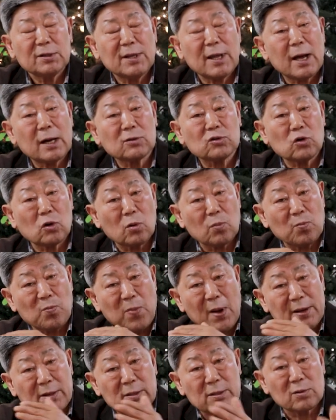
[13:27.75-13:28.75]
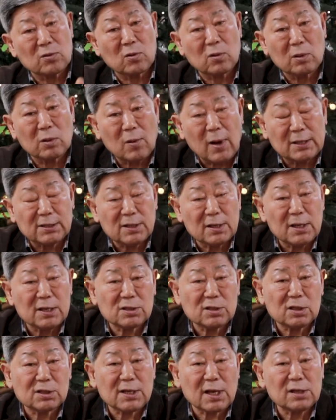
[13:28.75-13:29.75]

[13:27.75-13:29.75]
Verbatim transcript: 대학 졸업하는 과정에서